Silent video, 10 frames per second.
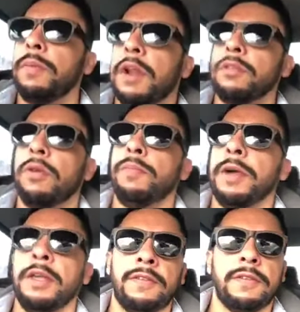para todo el
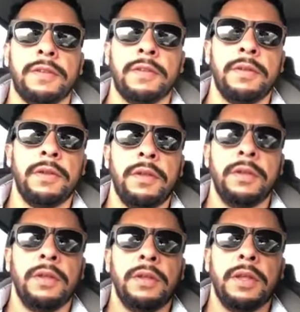país
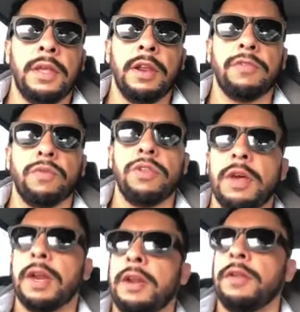que quiera escuchar.